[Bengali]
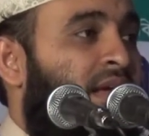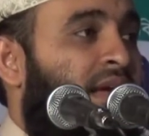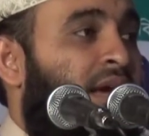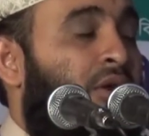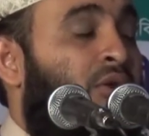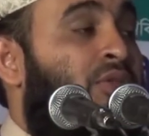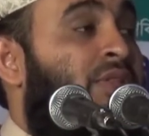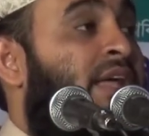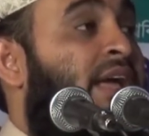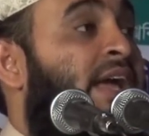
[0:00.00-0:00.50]

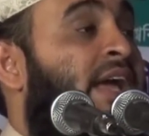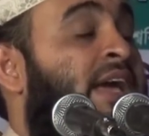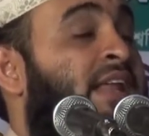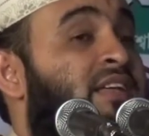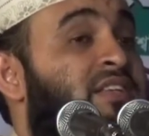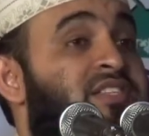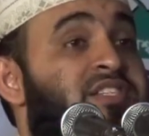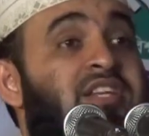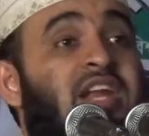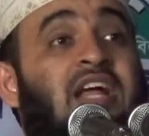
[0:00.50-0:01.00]
কারো দেহের
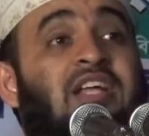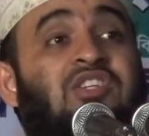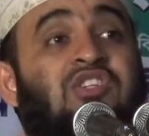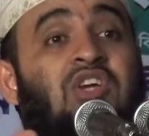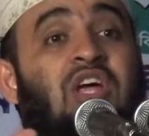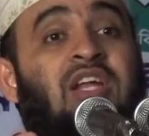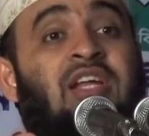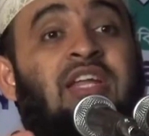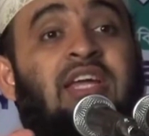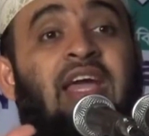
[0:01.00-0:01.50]

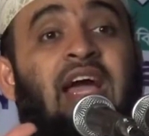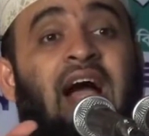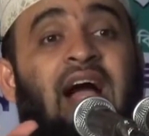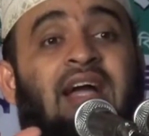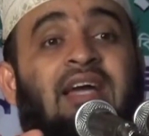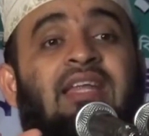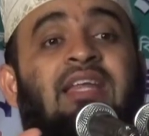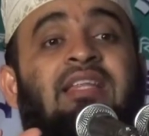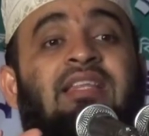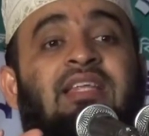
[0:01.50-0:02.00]
স্ট্রাকচার নিয়ে
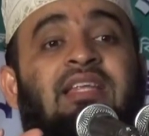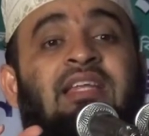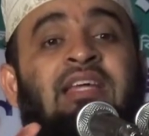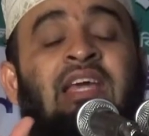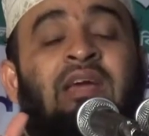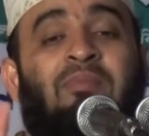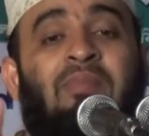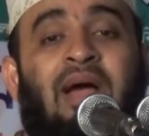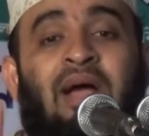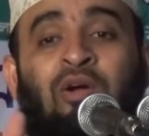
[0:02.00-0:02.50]
আকৃতি
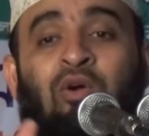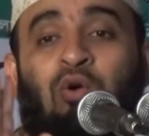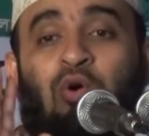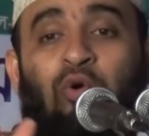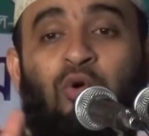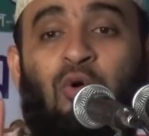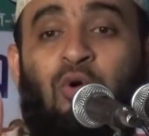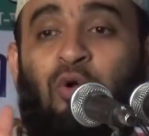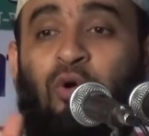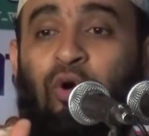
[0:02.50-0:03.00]
নিয়ে ব্যঙ্গ
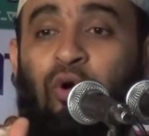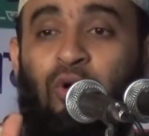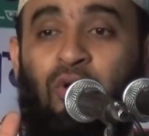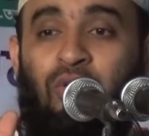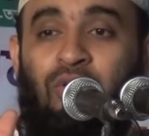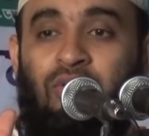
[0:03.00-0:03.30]
করো